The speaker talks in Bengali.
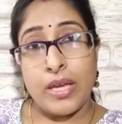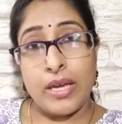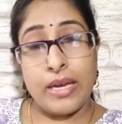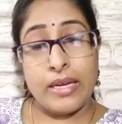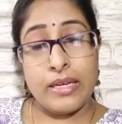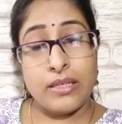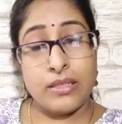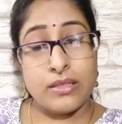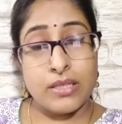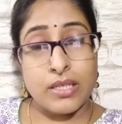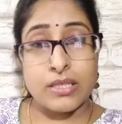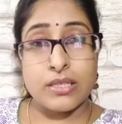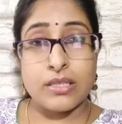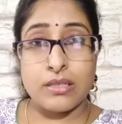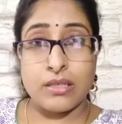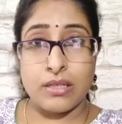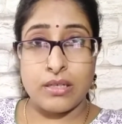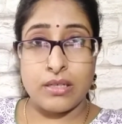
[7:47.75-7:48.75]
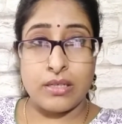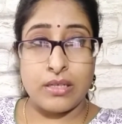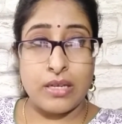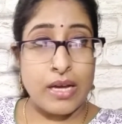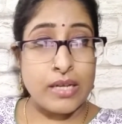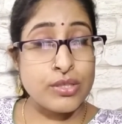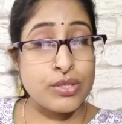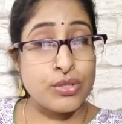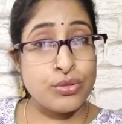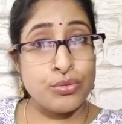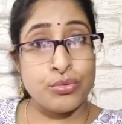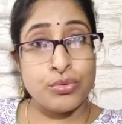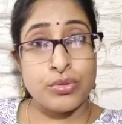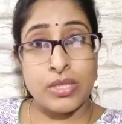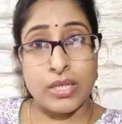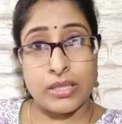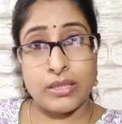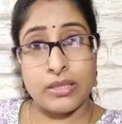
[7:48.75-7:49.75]
এই জাস্ট লাস্ট দু
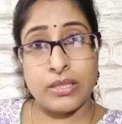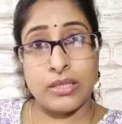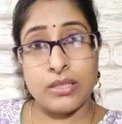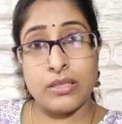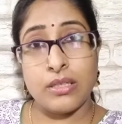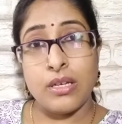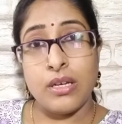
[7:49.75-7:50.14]
চার দিন